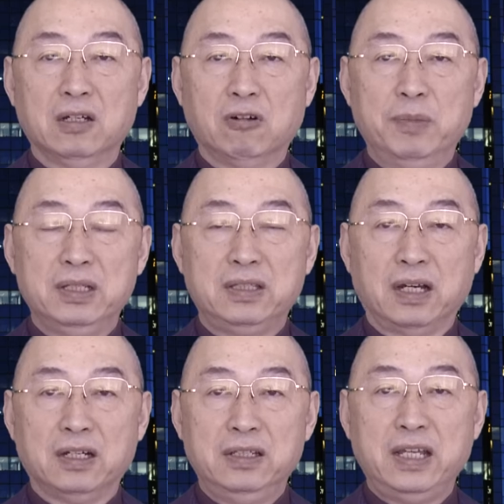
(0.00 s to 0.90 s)
我们
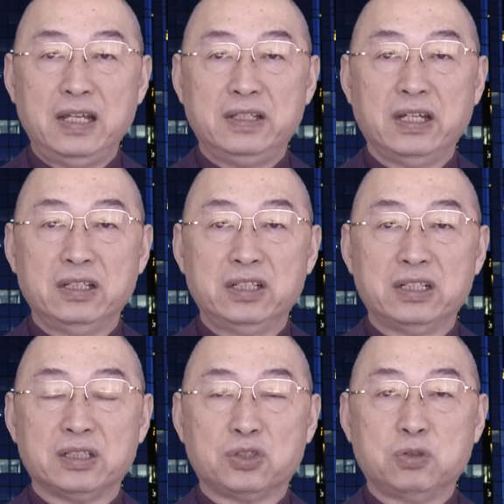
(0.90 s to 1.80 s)
等着那天的
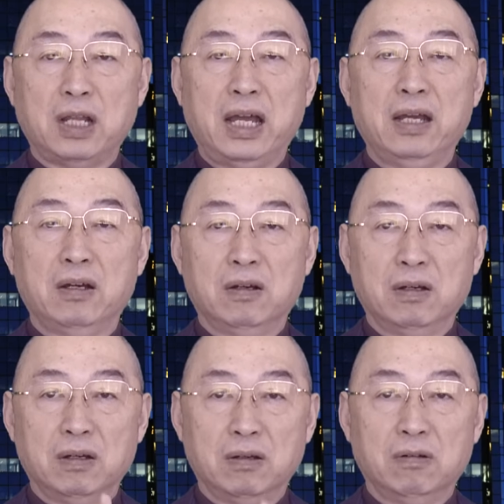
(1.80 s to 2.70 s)
日子出来，
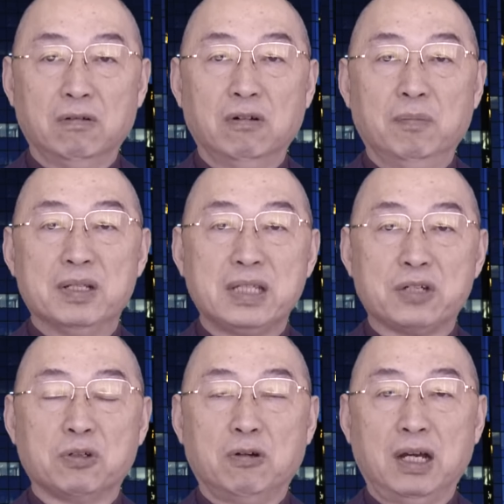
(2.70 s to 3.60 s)
我们
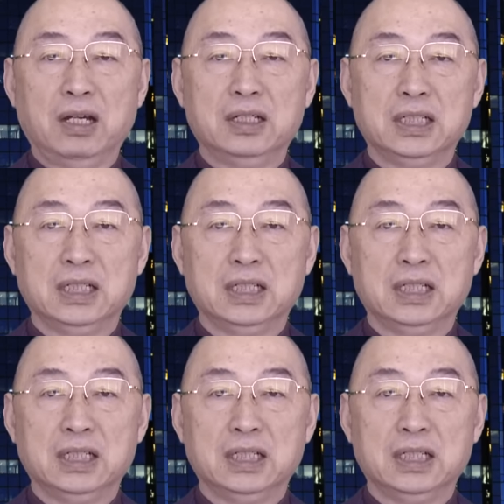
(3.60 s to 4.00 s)
再说话。